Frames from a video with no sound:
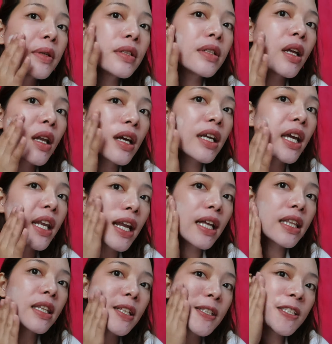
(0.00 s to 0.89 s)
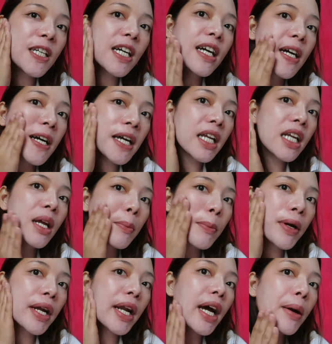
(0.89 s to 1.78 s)
Talagyan natin dyan ng
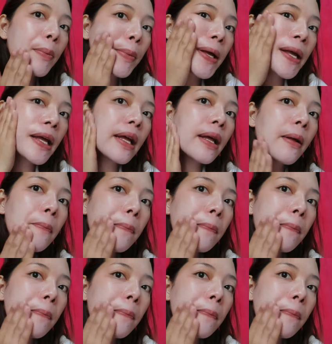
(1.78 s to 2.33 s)
marami.